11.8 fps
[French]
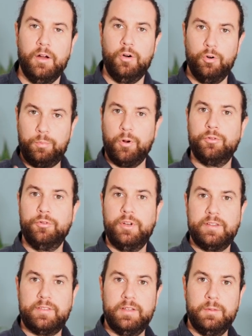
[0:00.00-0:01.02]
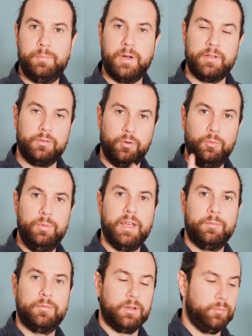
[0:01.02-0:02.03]
le plan de netteté passe
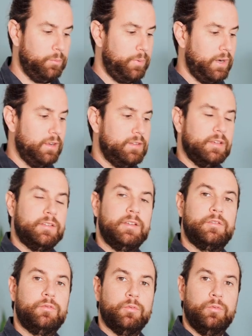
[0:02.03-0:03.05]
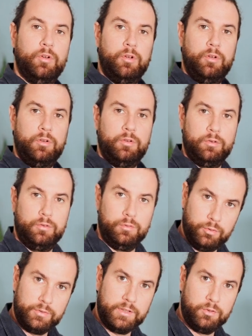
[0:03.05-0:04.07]
obligatoirement par l'intersection
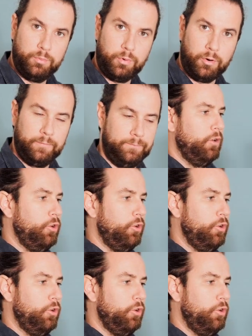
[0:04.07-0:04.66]
de ces deux plans.